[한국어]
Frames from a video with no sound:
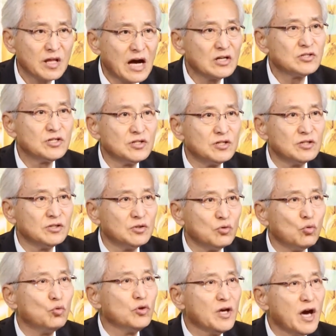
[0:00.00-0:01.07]
당신은
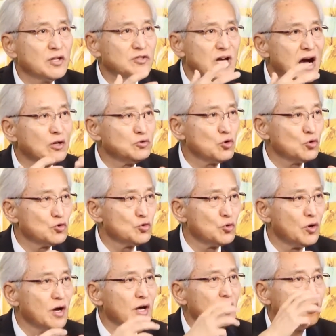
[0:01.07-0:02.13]
우리의
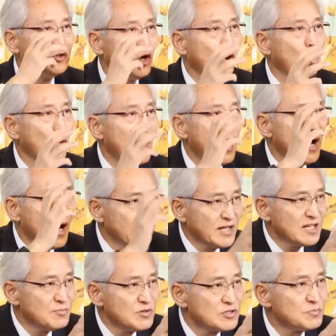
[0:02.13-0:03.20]
창조주 여호와
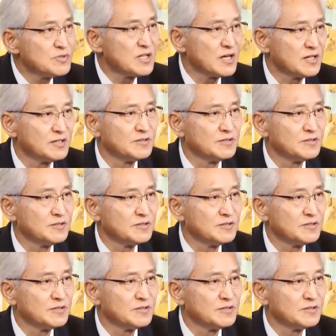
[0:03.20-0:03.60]
하나님이십니다.